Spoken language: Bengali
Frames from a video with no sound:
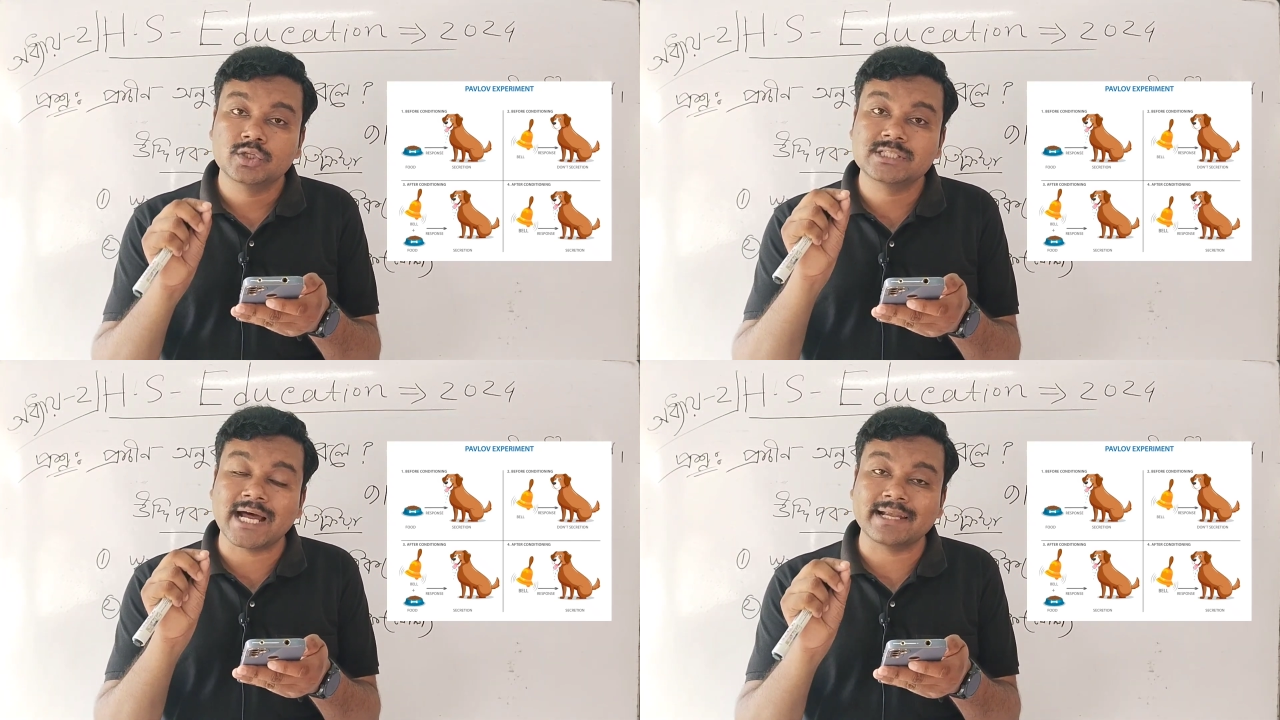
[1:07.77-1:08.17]

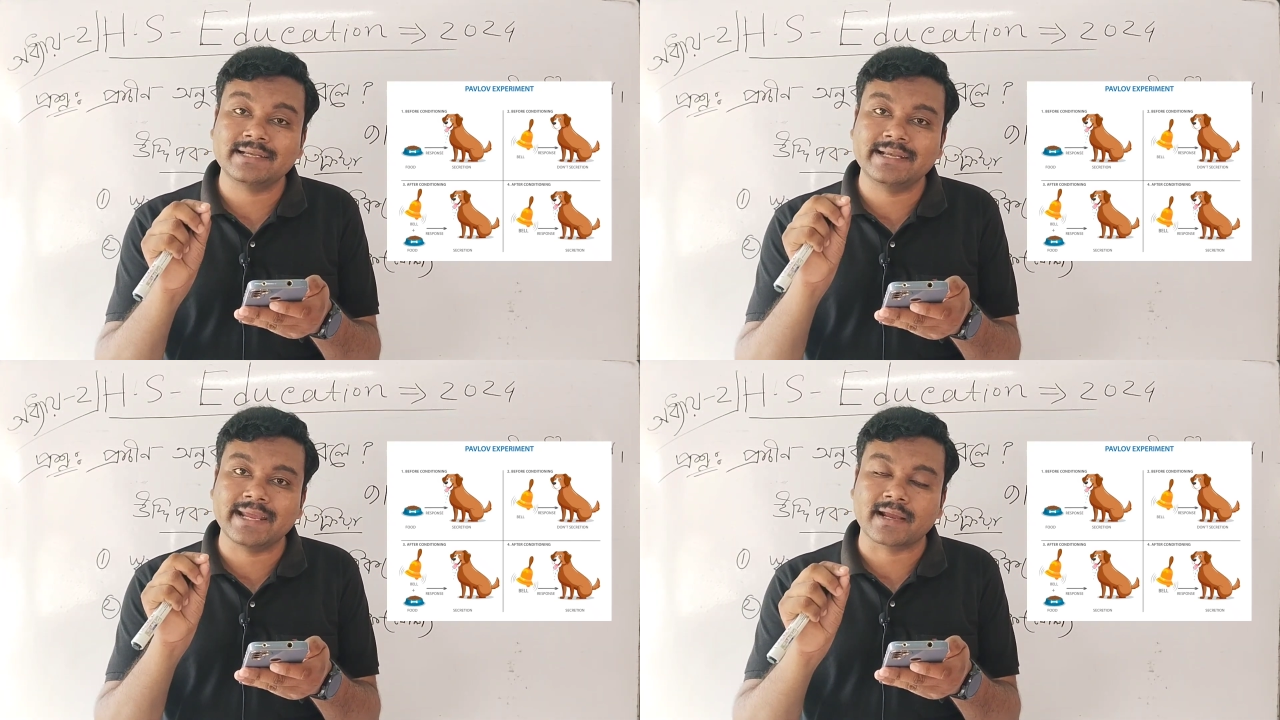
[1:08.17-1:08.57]

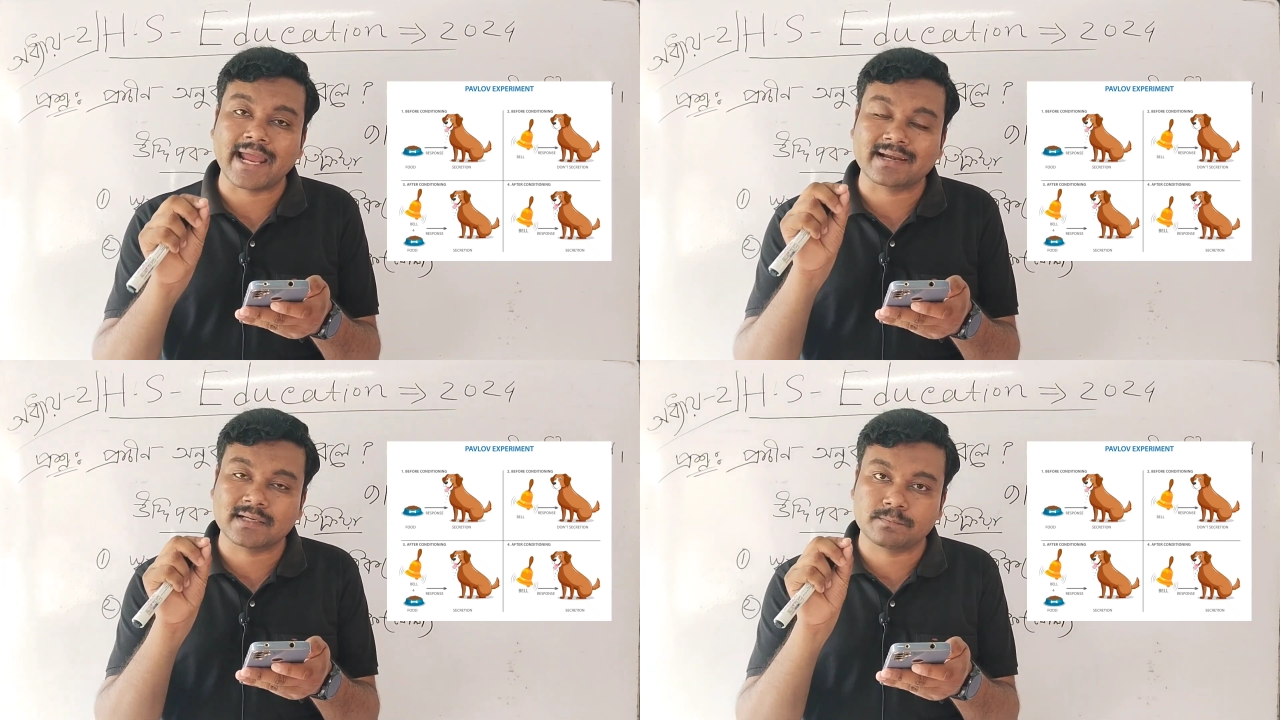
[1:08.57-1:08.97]
চারটে
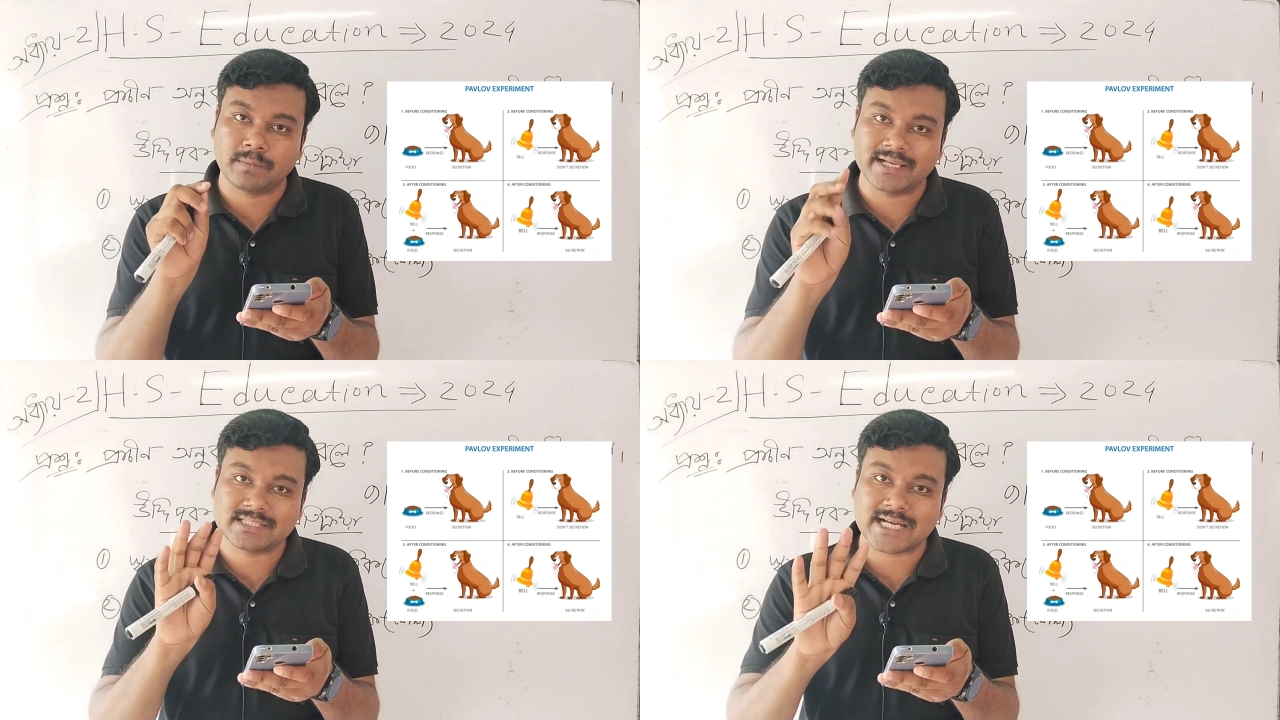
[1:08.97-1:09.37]
এক
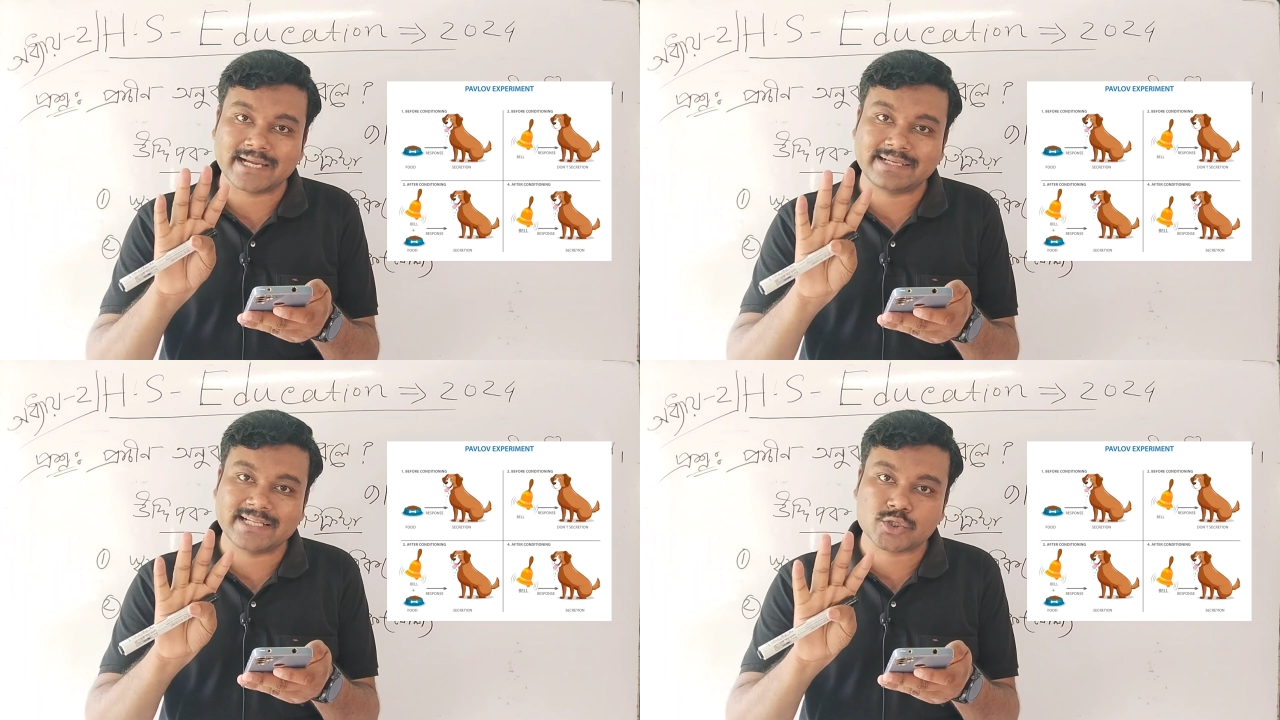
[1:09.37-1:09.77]
মানে
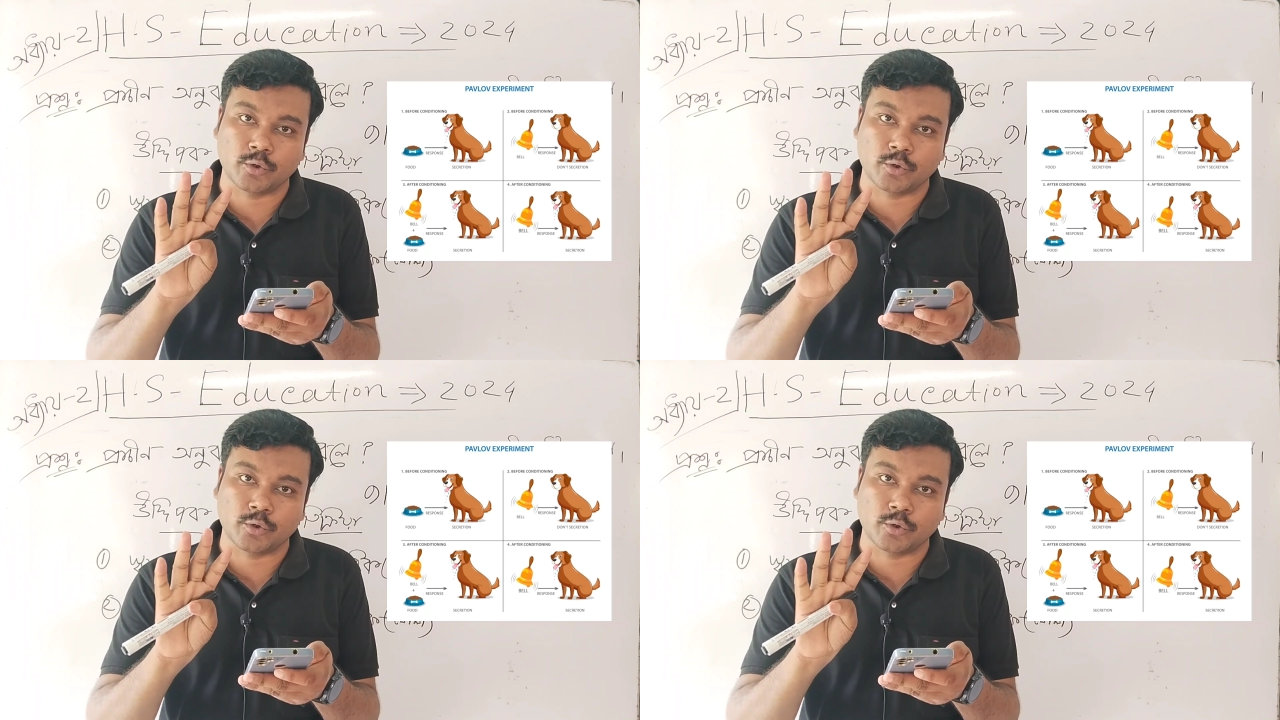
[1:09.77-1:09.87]
চারটে